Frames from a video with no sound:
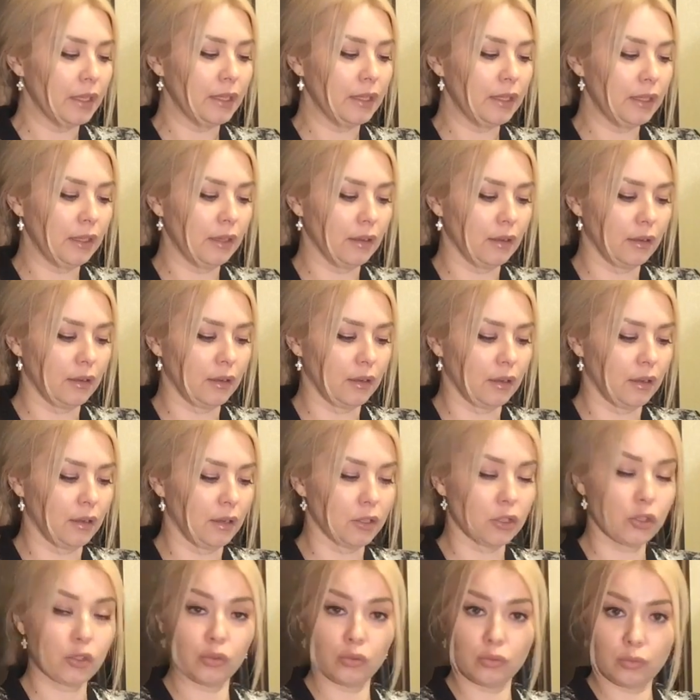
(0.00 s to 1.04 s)
И
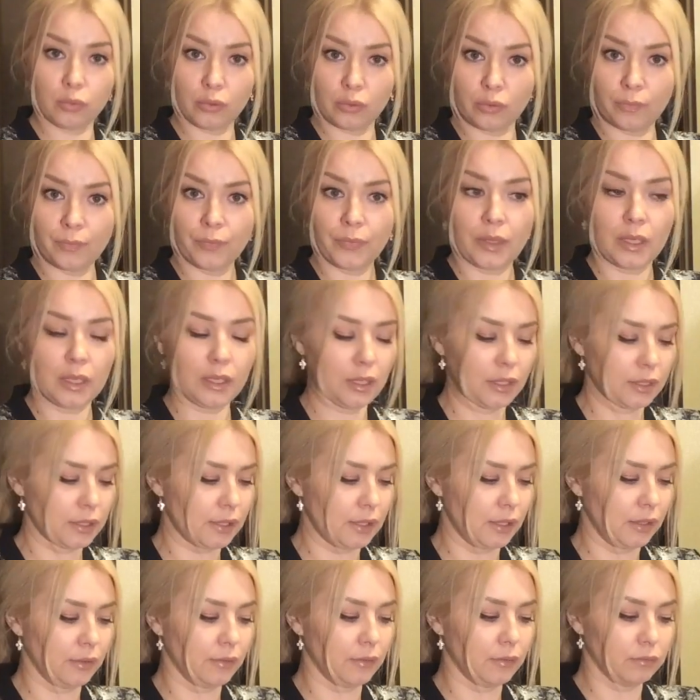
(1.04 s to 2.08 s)
э, шубу,
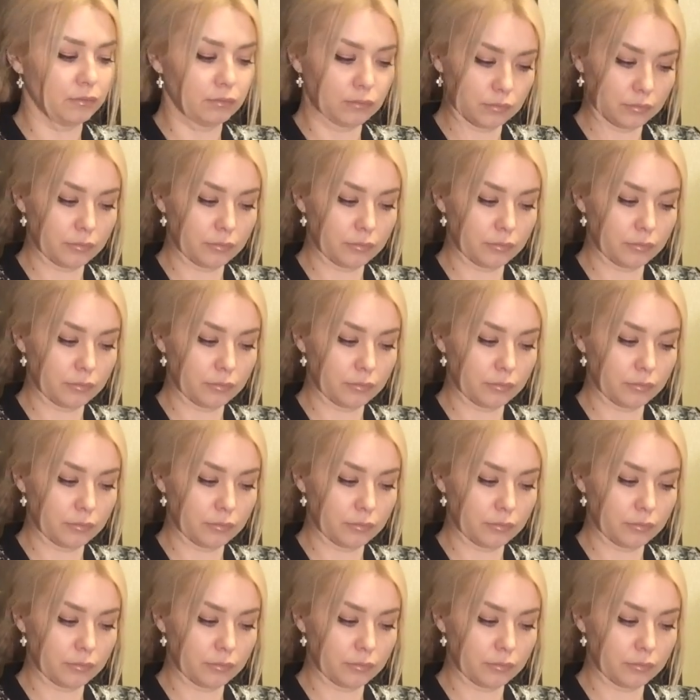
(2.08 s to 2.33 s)
если